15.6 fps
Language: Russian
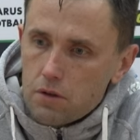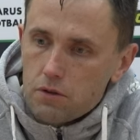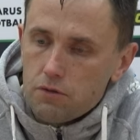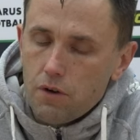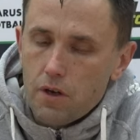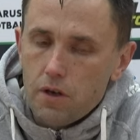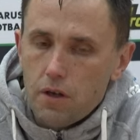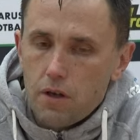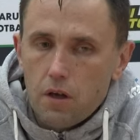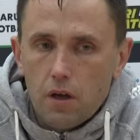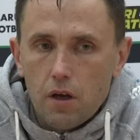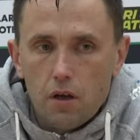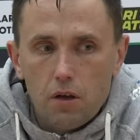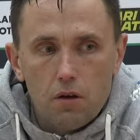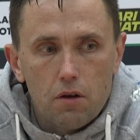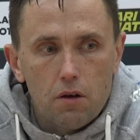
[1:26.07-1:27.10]
с Ваней,
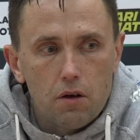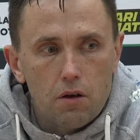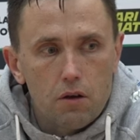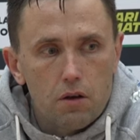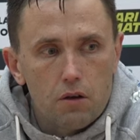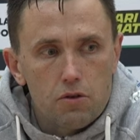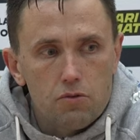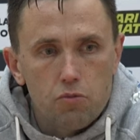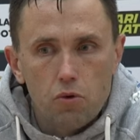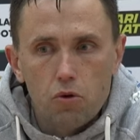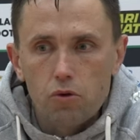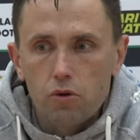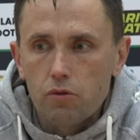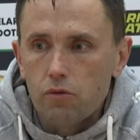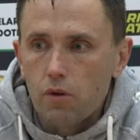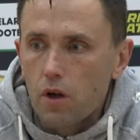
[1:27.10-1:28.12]
э,
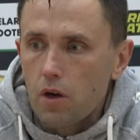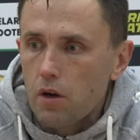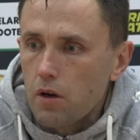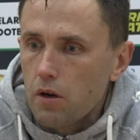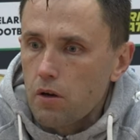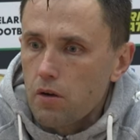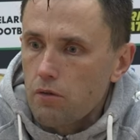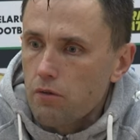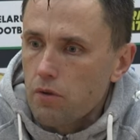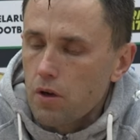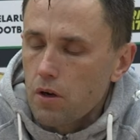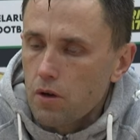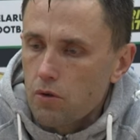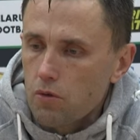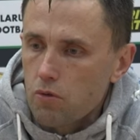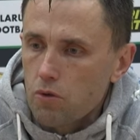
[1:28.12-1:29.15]
исполнил дальний,
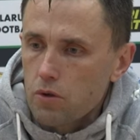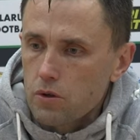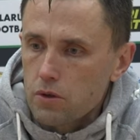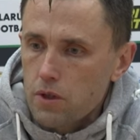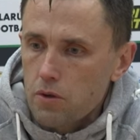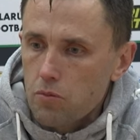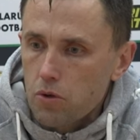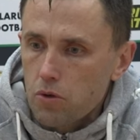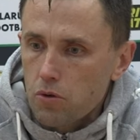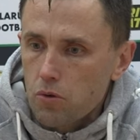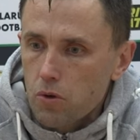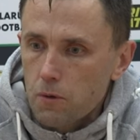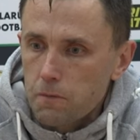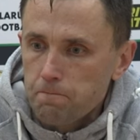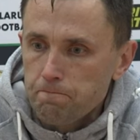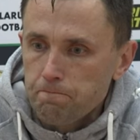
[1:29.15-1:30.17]
дальний угол, забил
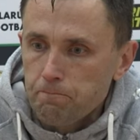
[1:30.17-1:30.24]
гол